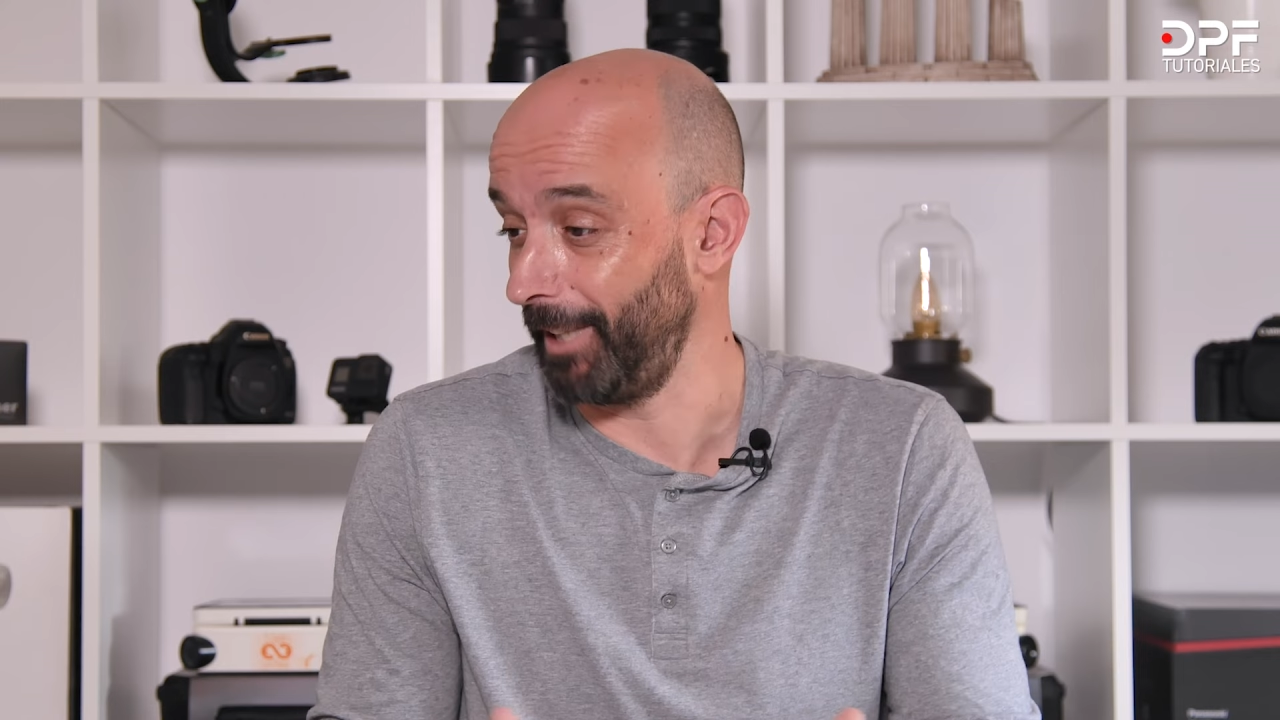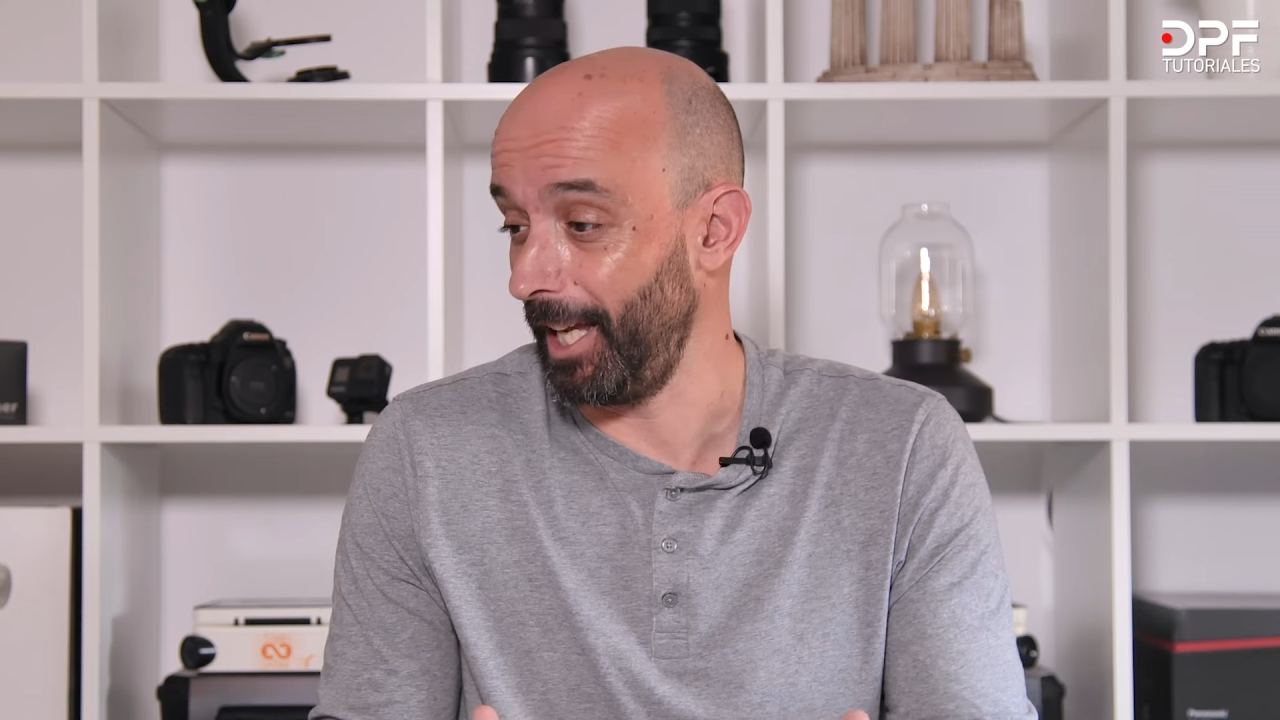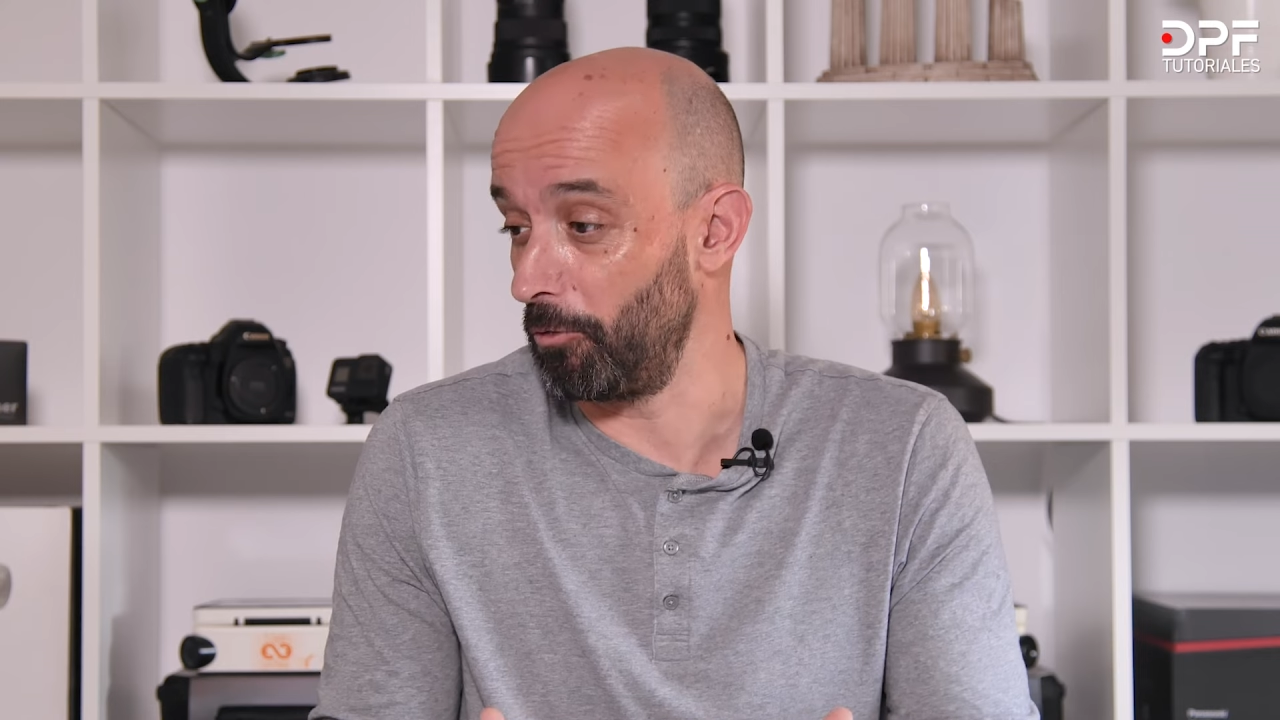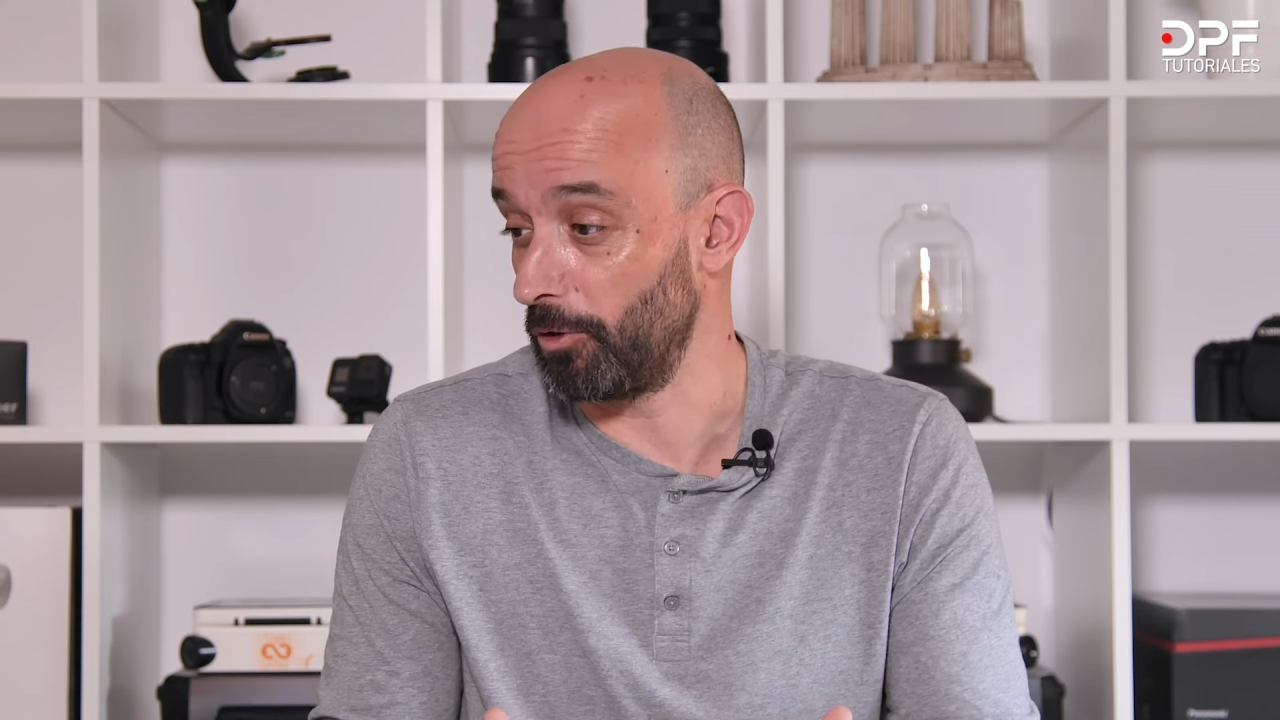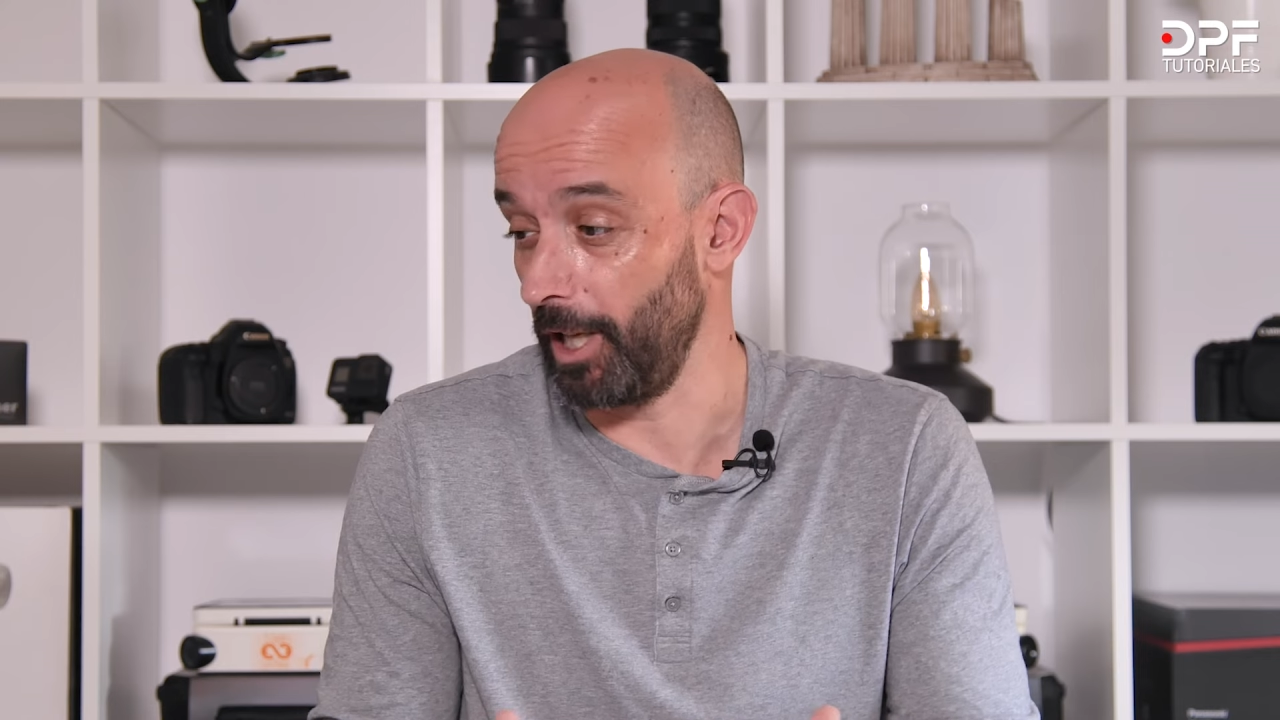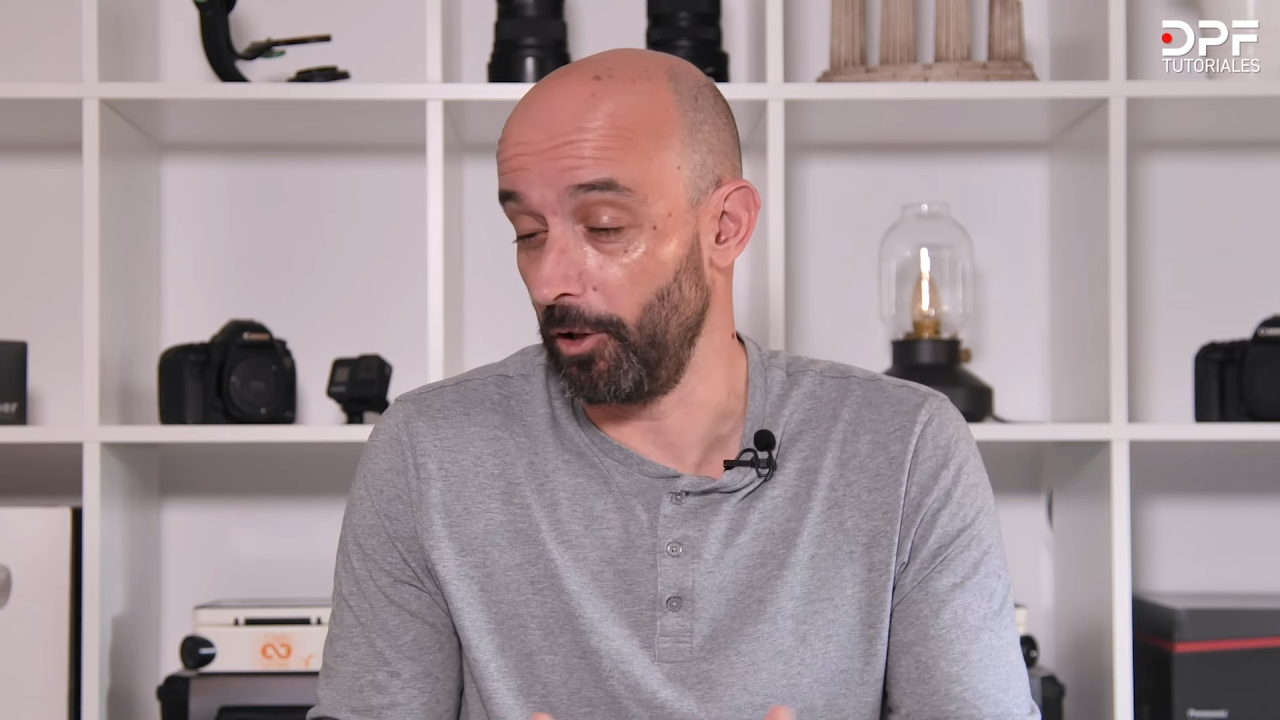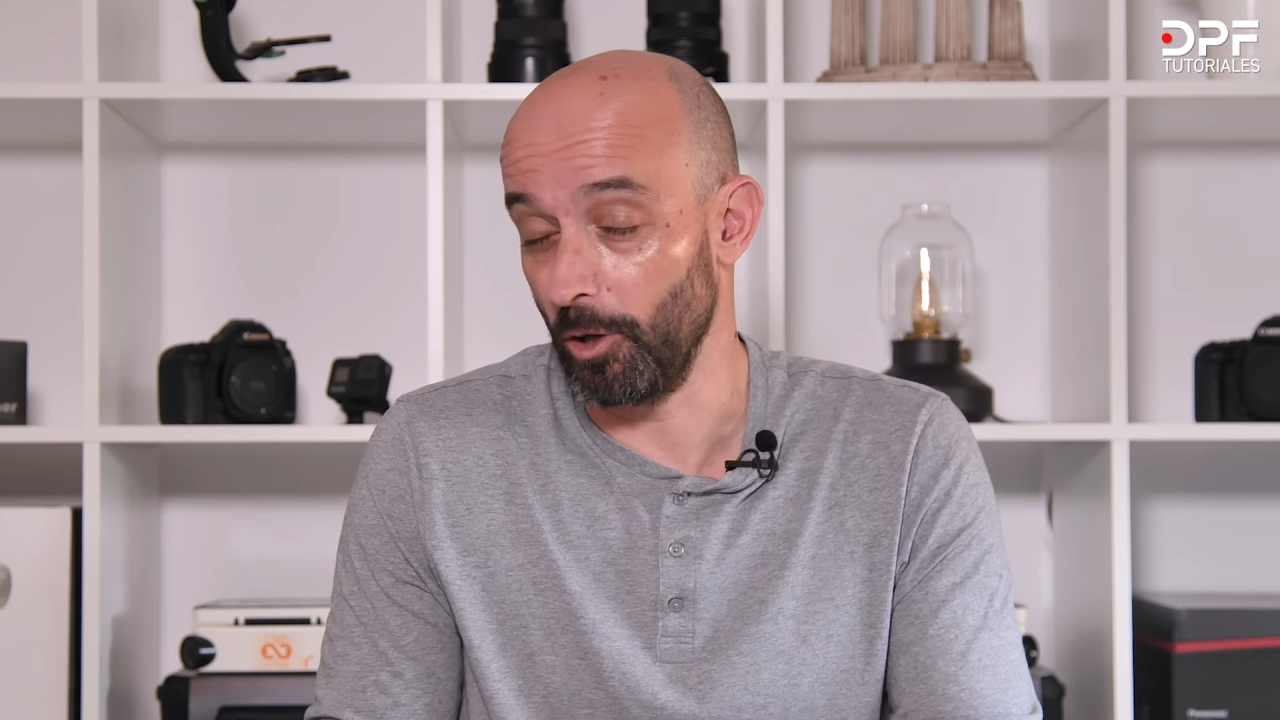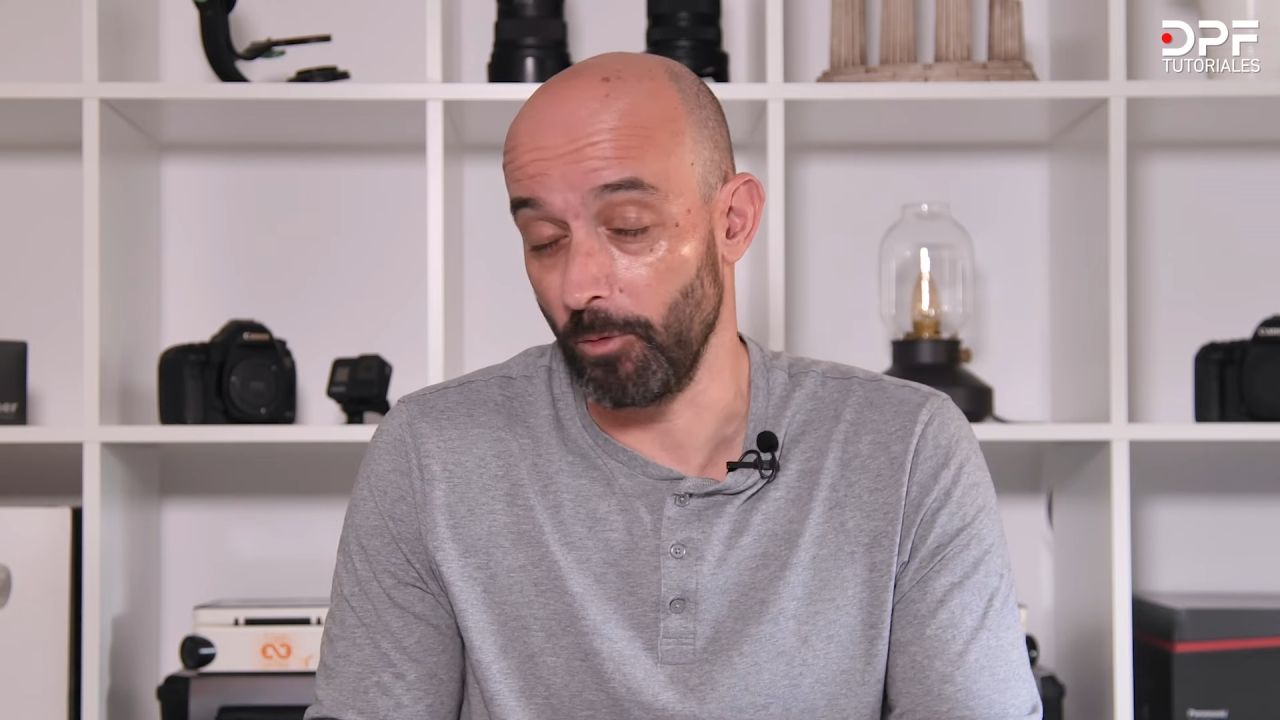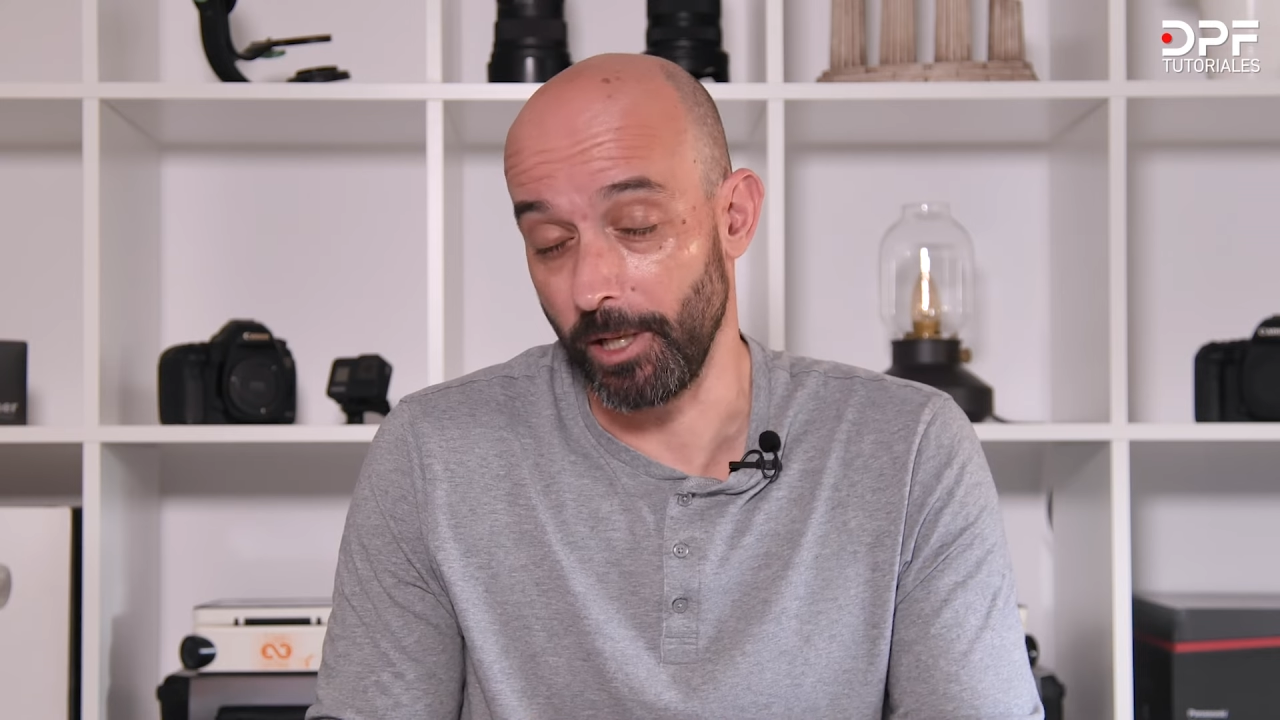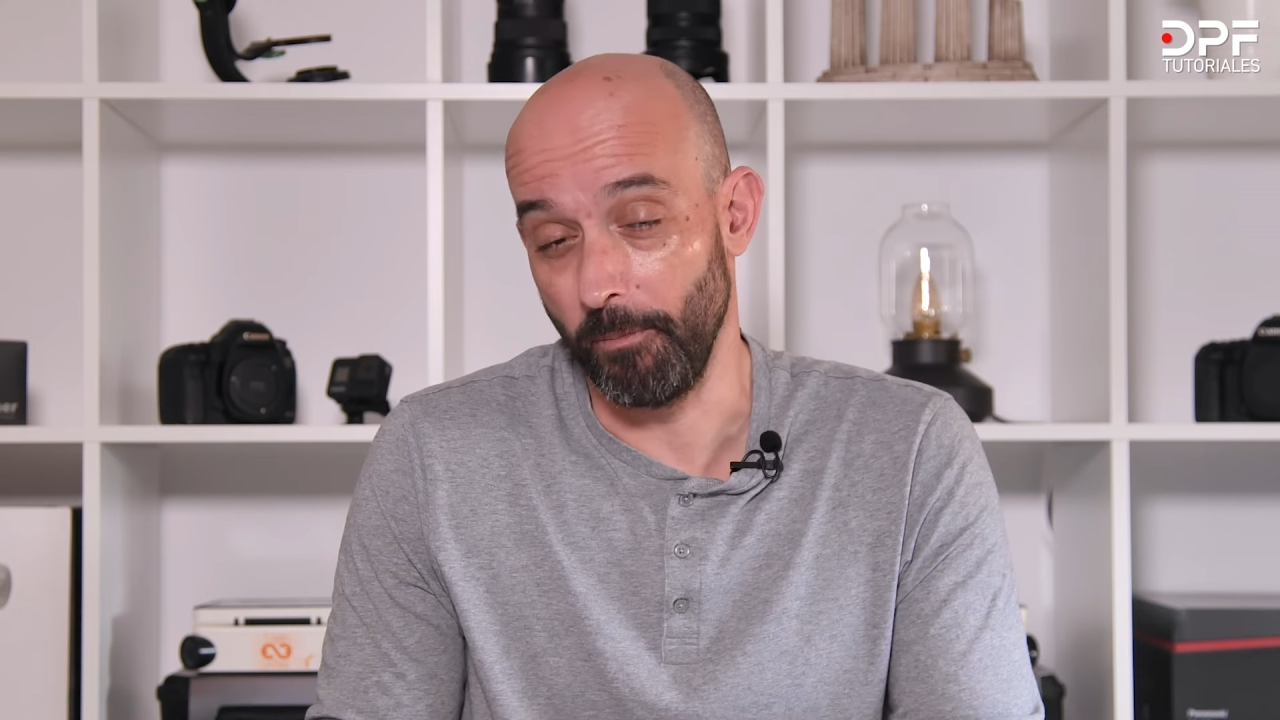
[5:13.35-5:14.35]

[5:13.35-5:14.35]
te haya gustado como